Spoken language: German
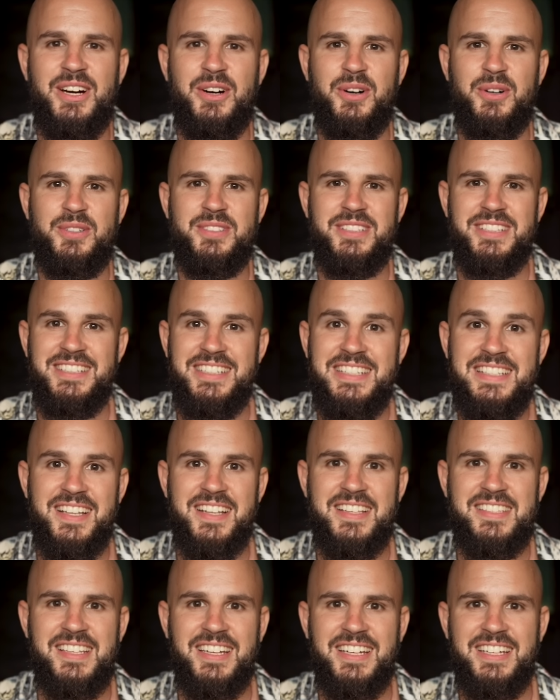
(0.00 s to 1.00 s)
Und in
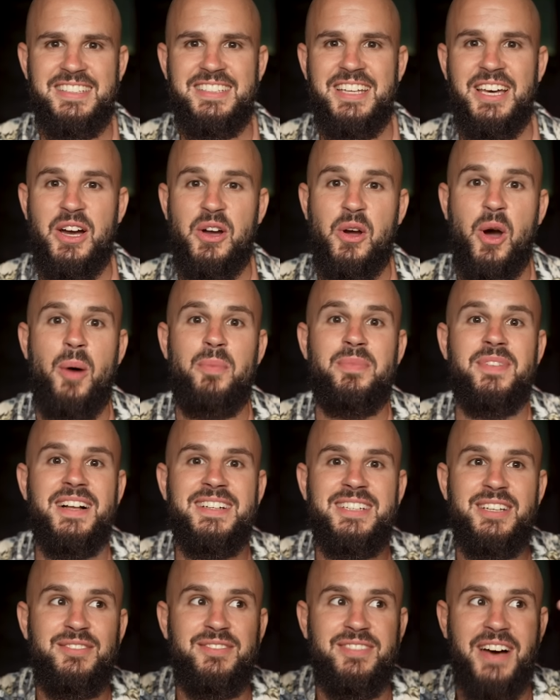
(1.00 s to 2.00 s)
dieser Zeit kommt
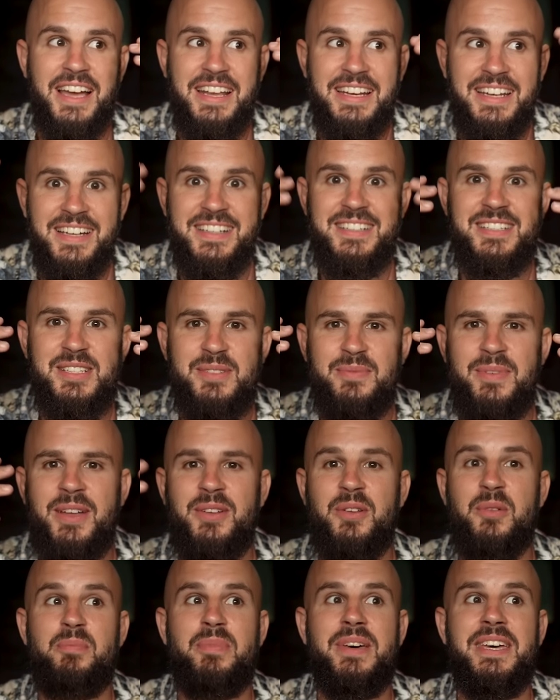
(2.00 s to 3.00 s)
halt der
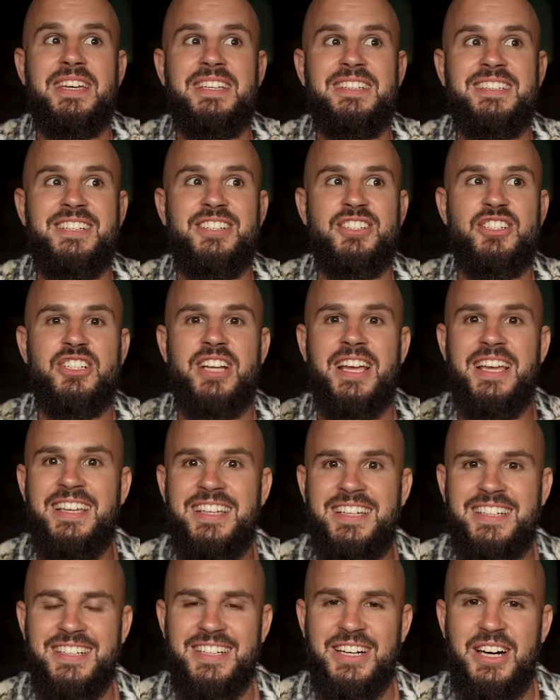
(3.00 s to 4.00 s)
Weihnachtsmann und bringt
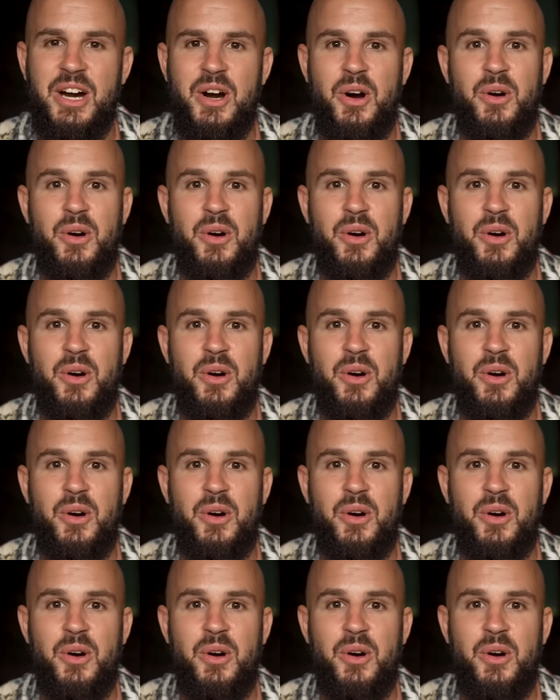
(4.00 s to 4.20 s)
Geschenke.